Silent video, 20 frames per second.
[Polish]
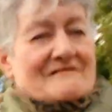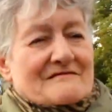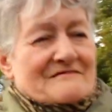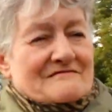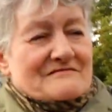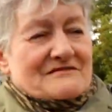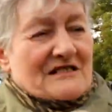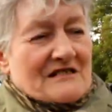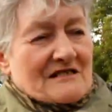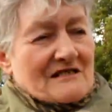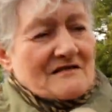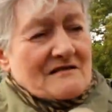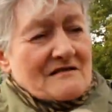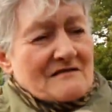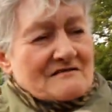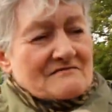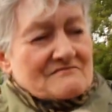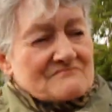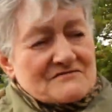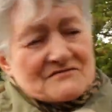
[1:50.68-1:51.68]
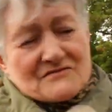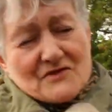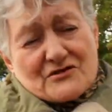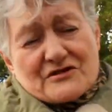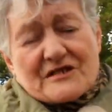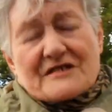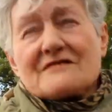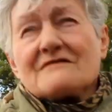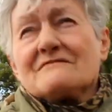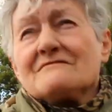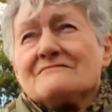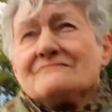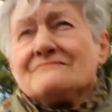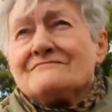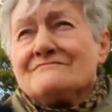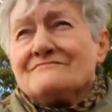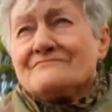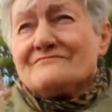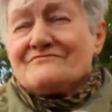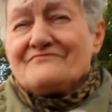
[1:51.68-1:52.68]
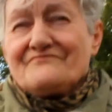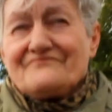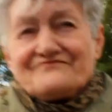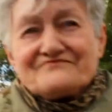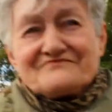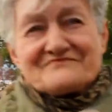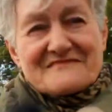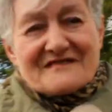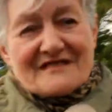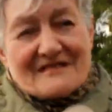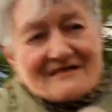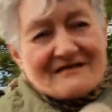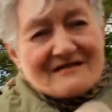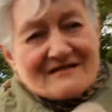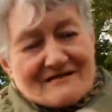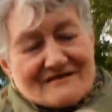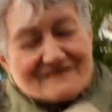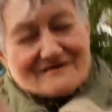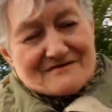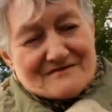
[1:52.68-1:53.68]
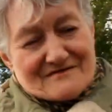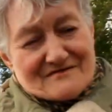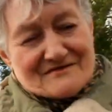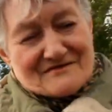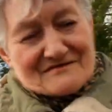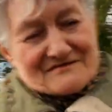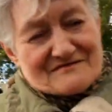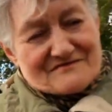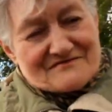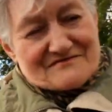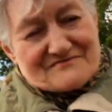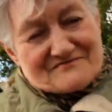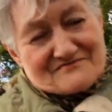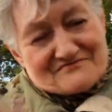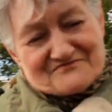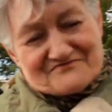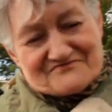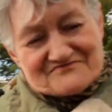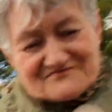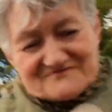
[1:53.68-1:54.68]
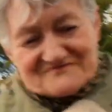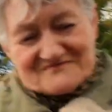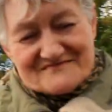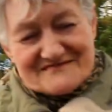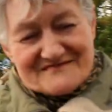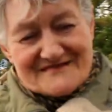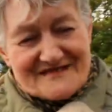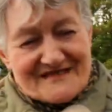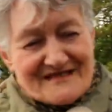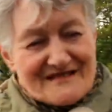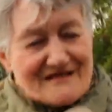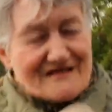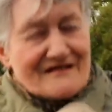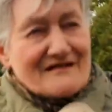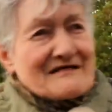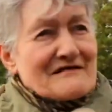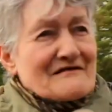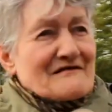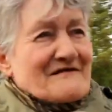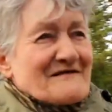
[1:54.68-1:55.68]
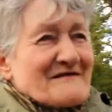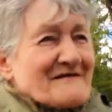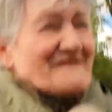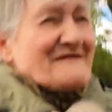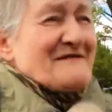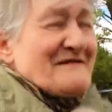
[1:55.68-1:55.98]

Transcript: Y, ja? No nie. Dlaczego? Co złego zrobił, co dobrego? Co tak